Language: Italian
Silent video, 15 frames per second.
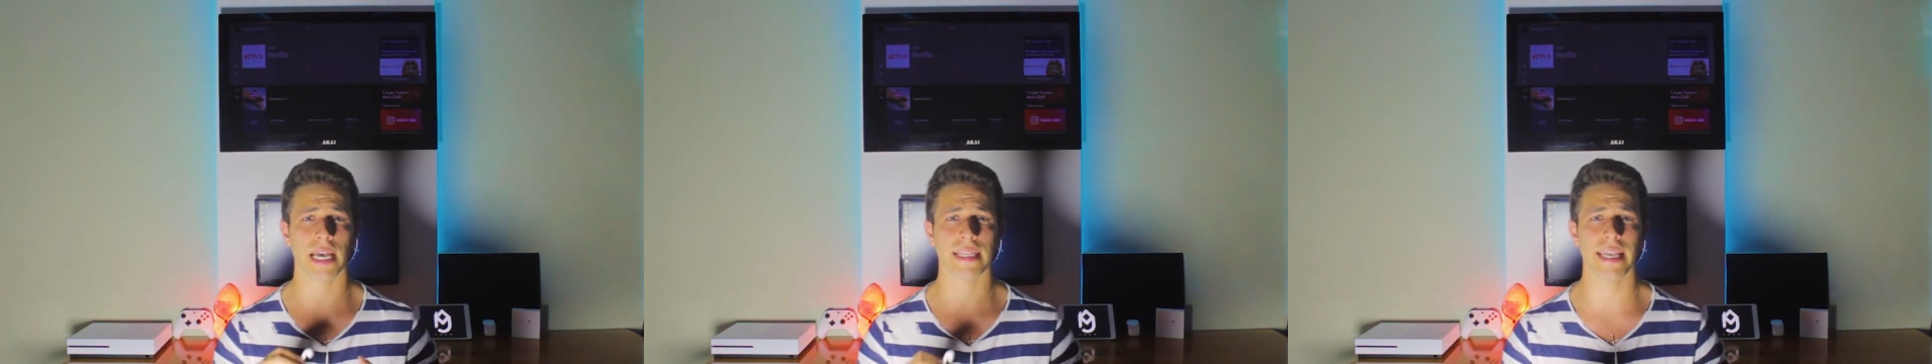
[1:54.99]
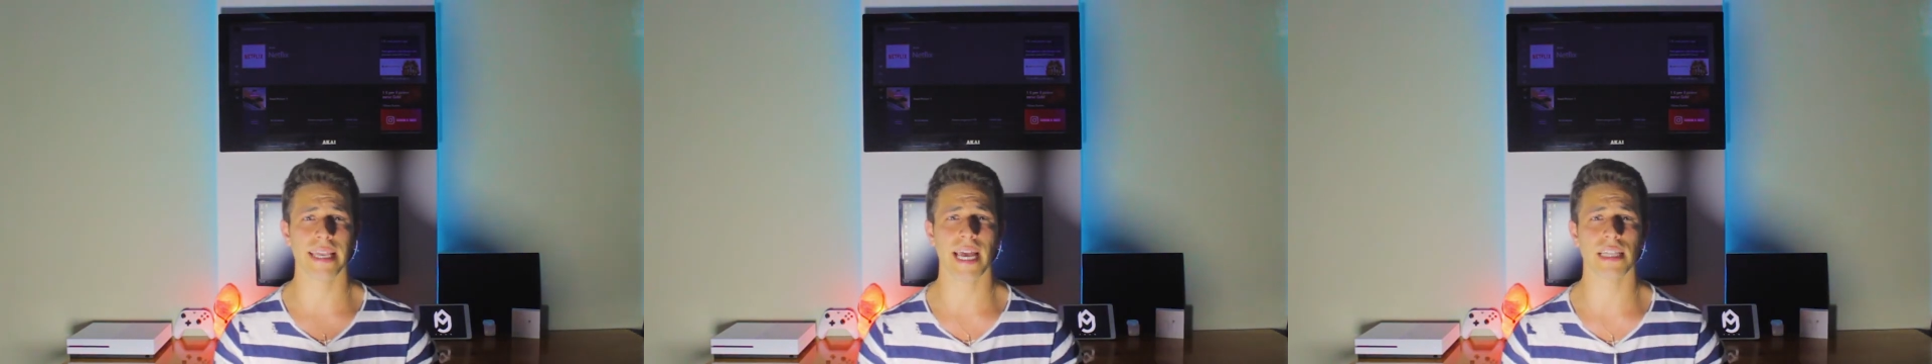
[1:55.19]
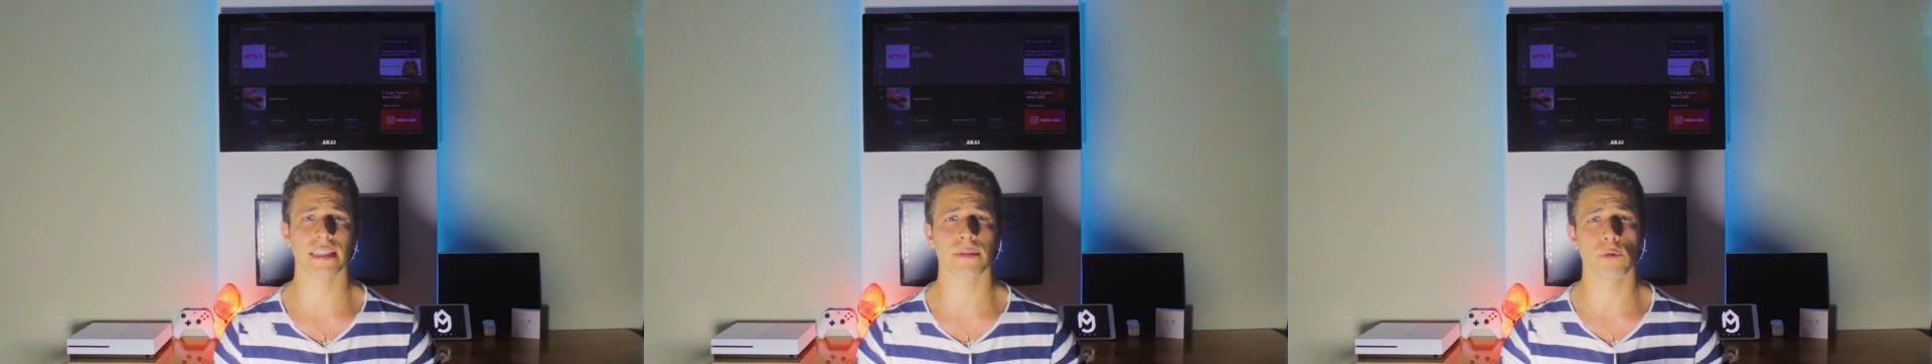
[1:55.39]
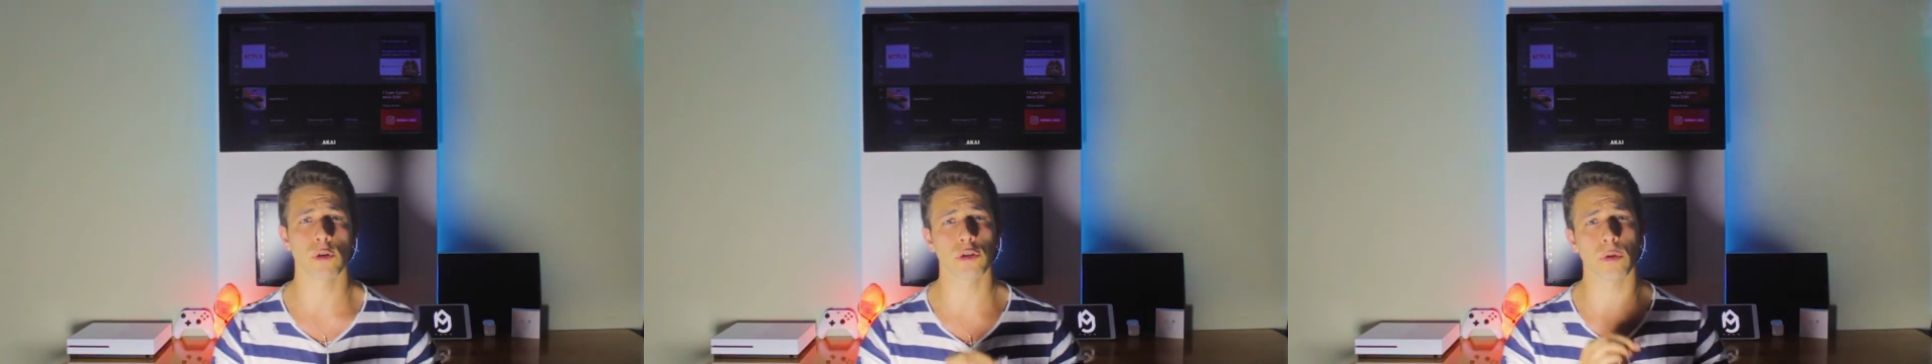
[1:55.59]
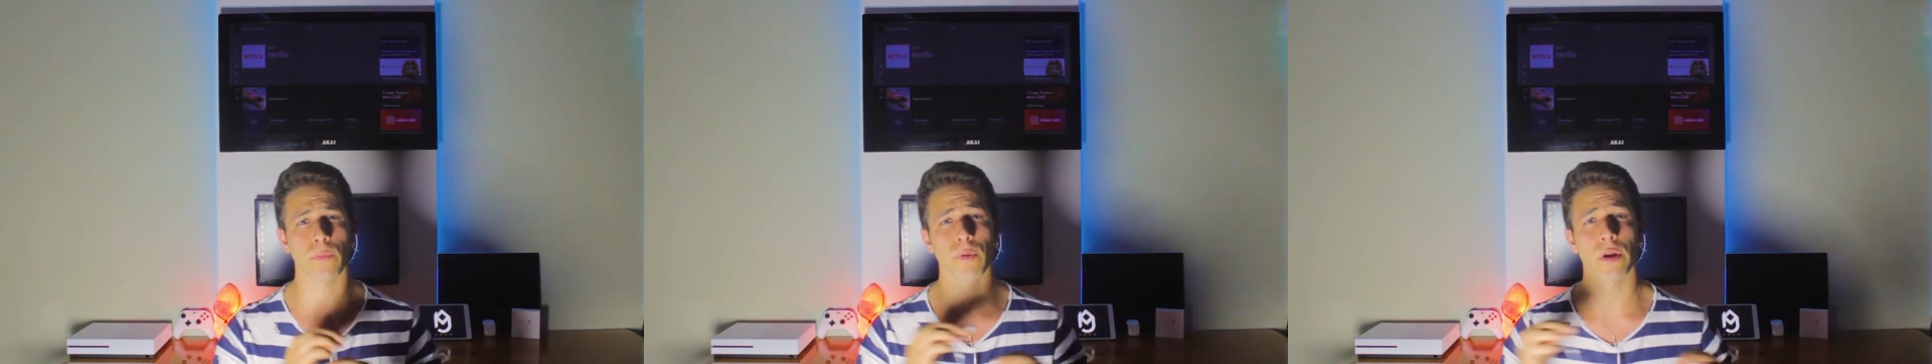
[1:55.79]
e degli alti
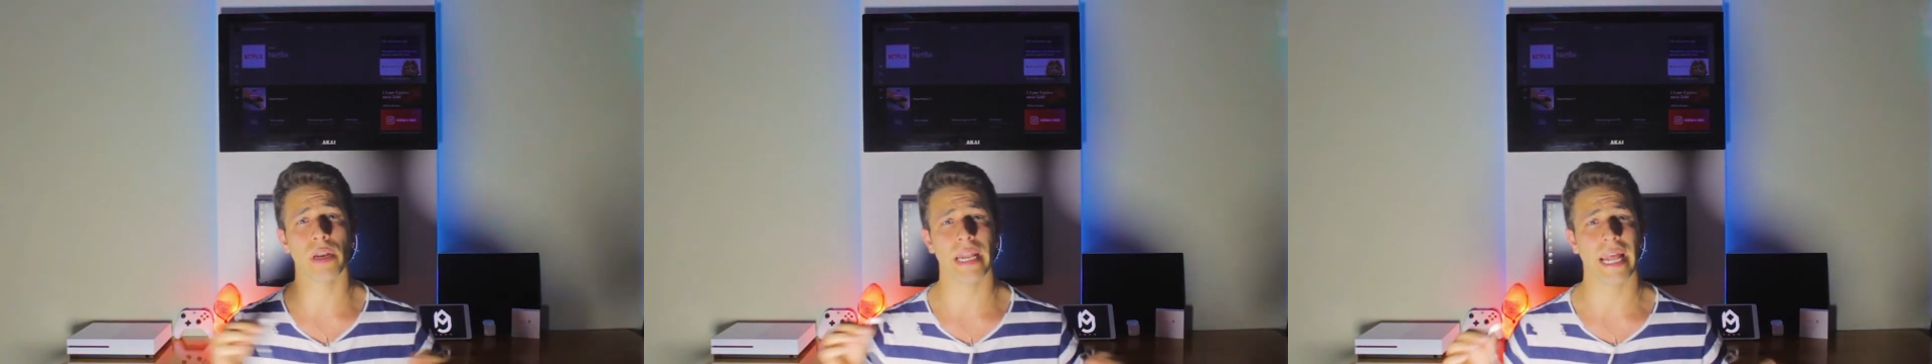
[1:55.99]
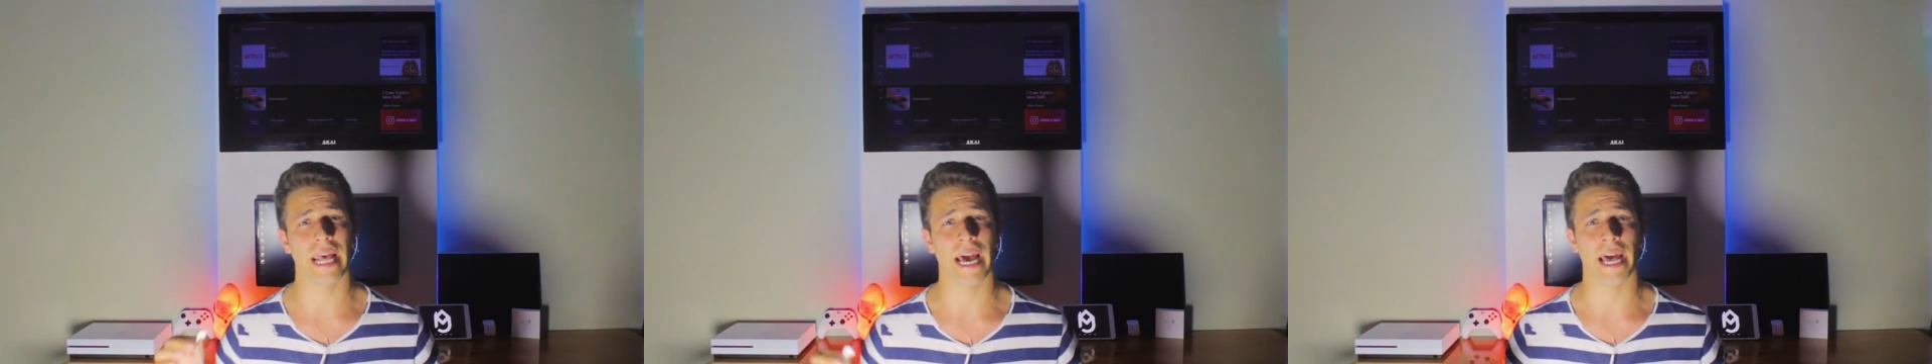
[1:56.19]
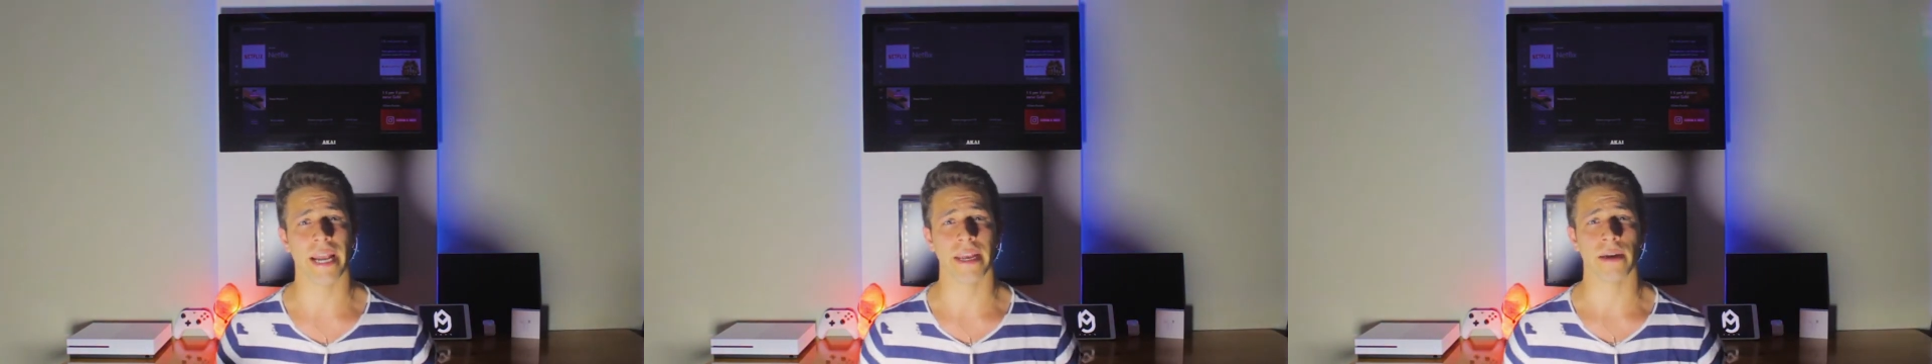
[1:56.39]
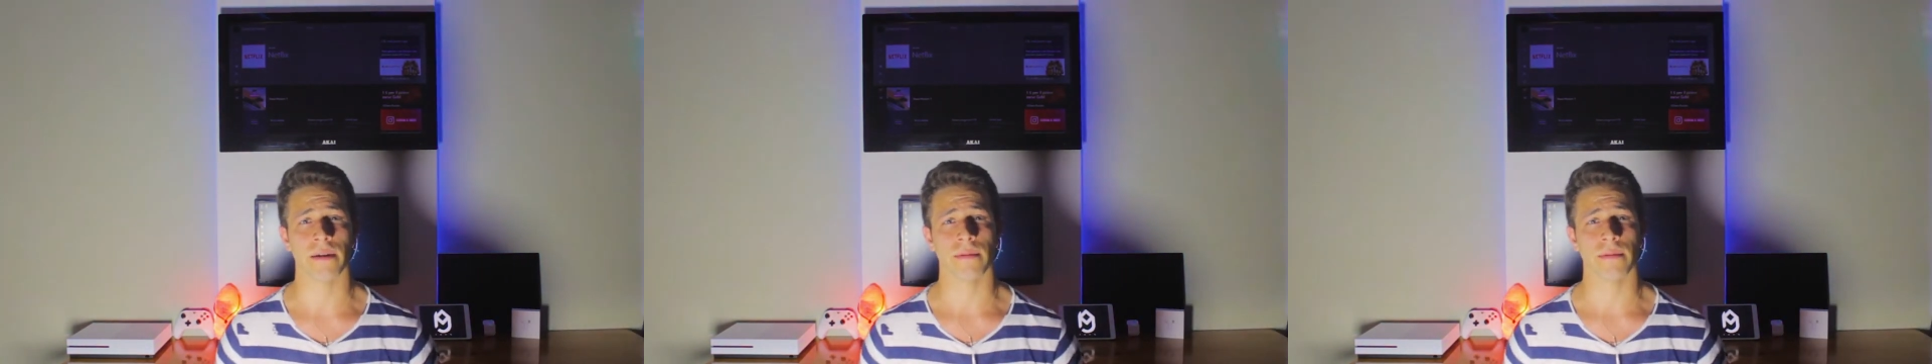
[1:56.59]
molto più lineari.